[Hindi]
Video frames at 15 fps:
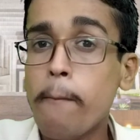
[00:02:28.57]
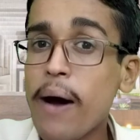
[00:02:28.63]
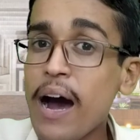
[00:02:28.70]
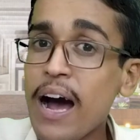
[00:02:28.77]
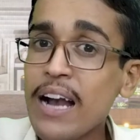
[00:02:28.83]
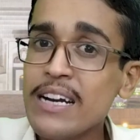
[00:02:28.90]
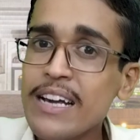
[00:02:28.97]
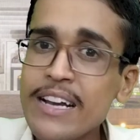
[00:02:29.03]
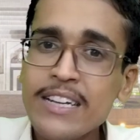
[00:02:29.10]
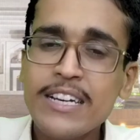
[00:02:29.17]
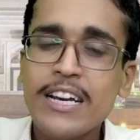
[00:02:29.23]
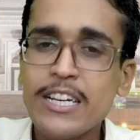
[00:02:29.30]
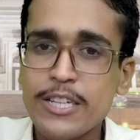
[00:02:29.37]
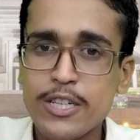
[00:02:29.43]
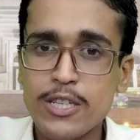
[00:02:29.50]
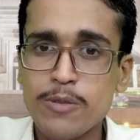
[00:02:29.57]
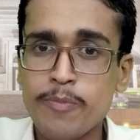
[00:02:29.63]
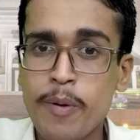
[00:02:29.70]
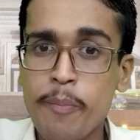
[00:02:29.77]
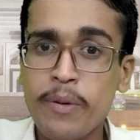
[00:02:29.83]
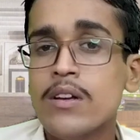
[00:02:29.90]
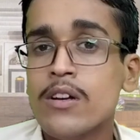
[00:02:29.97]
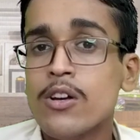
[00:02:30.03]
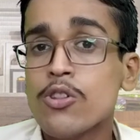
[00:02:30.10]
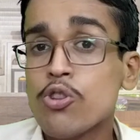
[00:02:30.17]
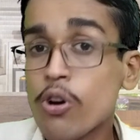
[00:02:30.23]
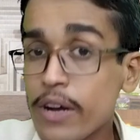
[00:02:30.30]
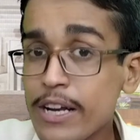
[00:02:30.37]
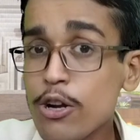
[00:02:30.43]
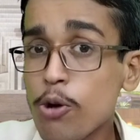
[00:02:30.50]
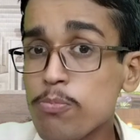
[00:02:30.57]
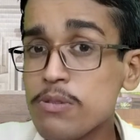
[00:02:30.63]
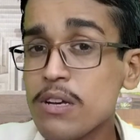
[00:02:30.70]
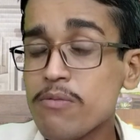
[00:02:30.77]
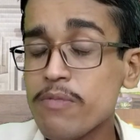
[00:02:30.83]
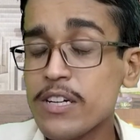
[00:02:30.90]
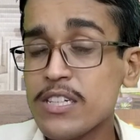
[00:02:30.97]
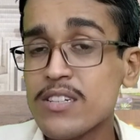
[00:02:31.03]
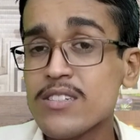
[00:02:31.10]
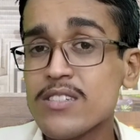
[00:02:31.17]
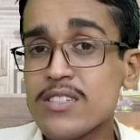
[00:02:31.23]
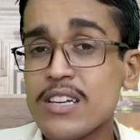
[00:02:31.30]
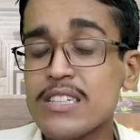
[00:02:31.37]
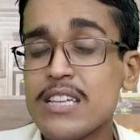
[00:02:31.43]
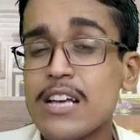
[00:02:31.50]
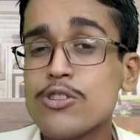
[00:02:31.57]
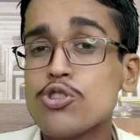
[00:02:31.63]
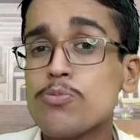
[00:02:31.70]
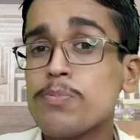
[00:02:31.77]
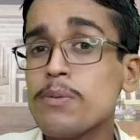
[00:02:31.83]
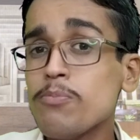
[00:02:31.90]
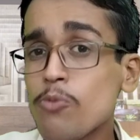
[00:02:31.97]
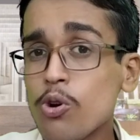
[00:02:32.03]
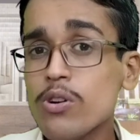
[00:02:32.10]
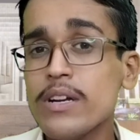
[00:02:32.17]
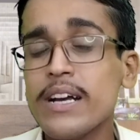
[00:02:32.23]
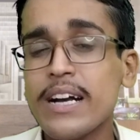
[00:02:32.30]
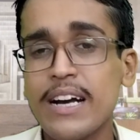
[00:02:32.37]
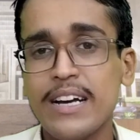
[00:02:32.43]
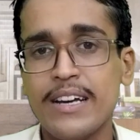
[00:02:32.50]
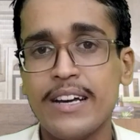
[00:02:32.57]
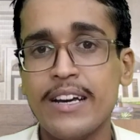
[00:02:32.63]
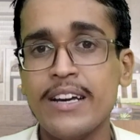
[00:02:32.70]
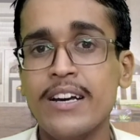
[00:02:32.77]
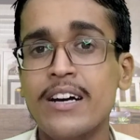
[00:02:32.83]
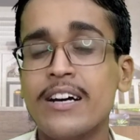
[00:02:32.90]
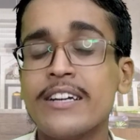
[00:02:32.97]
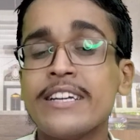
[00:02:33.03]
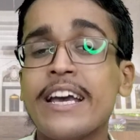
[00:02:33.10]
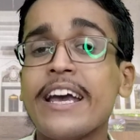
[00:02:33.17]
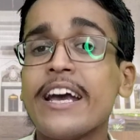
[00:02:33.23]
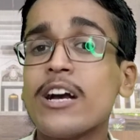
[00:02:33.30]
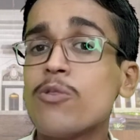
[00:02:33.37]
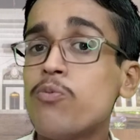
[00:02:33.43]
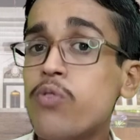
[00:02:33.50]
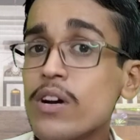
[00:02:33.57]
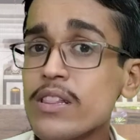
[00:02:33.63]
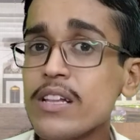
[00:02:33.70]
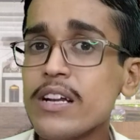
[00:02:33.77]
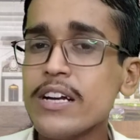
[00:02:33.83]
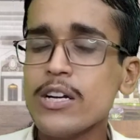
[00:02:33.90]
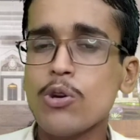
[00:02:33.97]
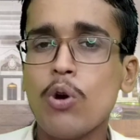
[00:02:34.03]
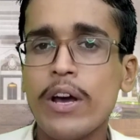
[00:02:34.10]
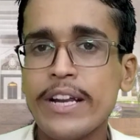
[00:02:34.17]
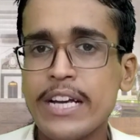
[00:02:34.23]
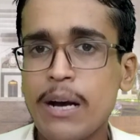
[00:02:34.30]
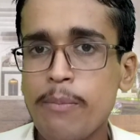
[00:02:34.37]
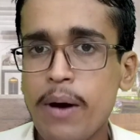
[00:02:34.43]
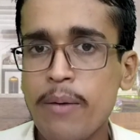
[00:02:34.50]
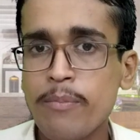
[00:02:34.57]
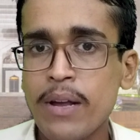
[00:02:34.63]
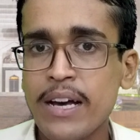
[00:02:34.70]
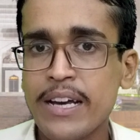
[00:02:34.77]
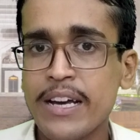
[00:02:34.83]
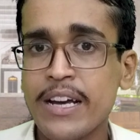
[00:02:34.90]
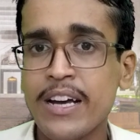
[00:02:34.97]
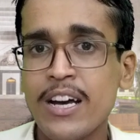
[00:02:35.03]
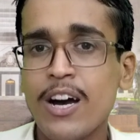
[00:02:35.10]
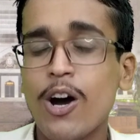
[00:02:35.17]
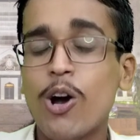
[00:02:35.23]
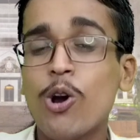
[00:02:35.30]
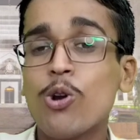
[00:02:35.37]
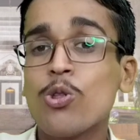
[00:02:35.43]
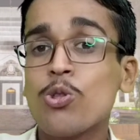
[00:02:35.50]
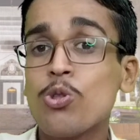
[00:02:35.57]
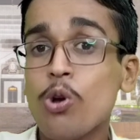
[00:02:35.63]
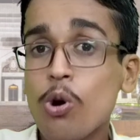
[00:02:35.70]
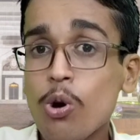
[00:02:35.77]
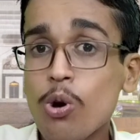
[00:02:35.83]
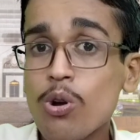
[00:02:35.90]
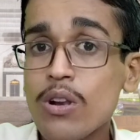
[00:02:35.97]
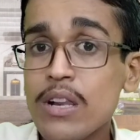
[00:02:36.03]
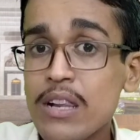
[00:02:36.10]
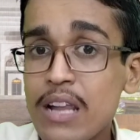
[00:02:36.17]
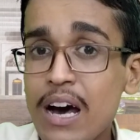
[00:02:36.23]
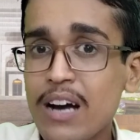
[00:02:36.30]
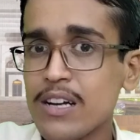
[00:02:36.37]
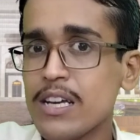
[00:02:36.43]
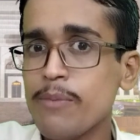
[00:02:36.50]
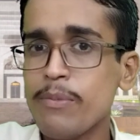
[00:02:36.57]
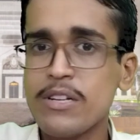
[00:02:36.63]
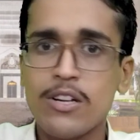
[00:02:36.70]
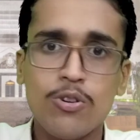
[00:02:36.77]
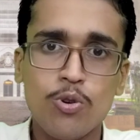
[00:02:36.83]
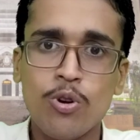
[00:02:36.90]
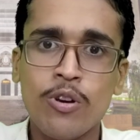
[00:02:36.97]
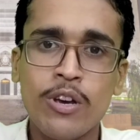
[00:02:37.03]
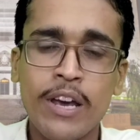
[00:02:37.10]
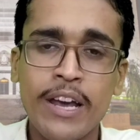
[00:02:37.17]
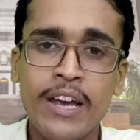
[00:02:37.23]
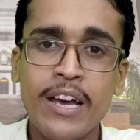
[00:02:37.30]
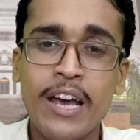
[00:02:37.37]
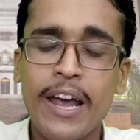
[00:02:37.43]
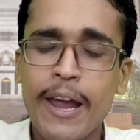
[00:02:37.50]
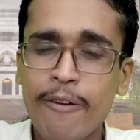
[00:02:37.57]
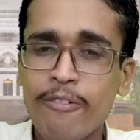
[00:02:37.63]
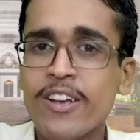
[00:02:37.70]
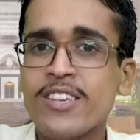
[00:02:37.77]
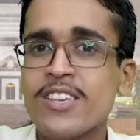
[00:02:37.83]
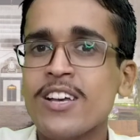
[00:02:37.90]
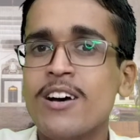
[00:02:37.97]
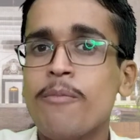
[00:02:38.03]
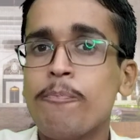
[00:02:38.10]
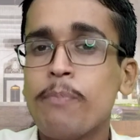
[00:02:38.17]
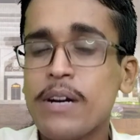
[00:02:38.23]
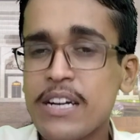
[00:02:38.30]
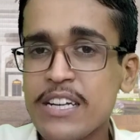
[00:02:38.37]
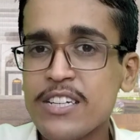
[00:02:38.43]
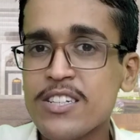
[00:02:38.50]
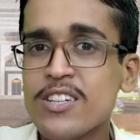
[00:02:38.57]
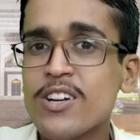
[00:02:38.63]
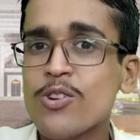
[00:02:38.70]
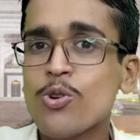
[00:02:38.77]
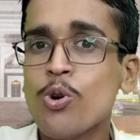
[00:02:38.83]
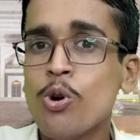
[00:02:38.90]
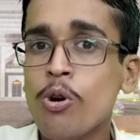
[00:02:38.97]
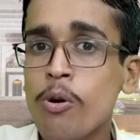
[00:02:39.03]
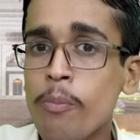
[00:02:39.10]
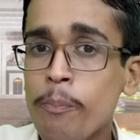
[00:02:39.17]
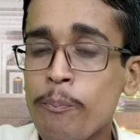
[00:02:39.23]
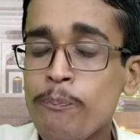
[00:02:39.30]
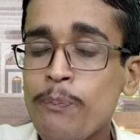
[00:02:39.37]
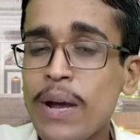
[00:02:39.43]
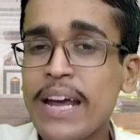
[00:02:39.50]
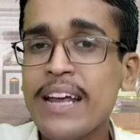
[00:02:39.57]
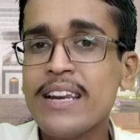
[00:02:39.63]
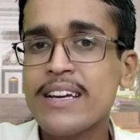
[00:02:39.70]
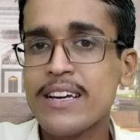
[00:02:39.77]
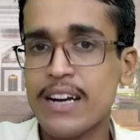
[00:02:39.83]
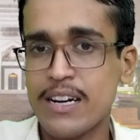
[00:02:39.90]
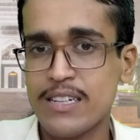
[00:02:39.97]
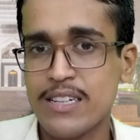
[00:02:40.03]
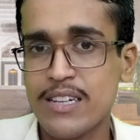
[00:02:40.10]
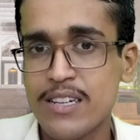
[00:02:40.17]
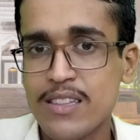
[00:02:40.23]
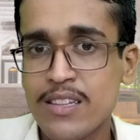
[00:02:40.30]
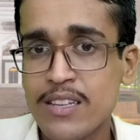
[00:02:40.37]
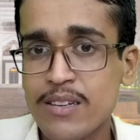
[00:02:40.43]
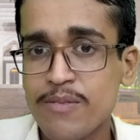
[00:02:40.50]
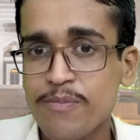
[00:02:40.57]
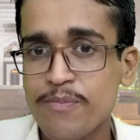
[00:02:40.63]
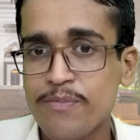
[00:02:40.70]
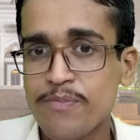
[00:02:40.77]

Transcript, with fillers: बाल डेलीगेशन में तो इन ऑब्जर्वेशन के साथ सुप्रीम कोर्ट ने कहा है ये एक फर्दर इंक्वायरी का मामला है और दो लाख के बचलकों के एवज पिटिशनर को बेल ग्रांट कर दी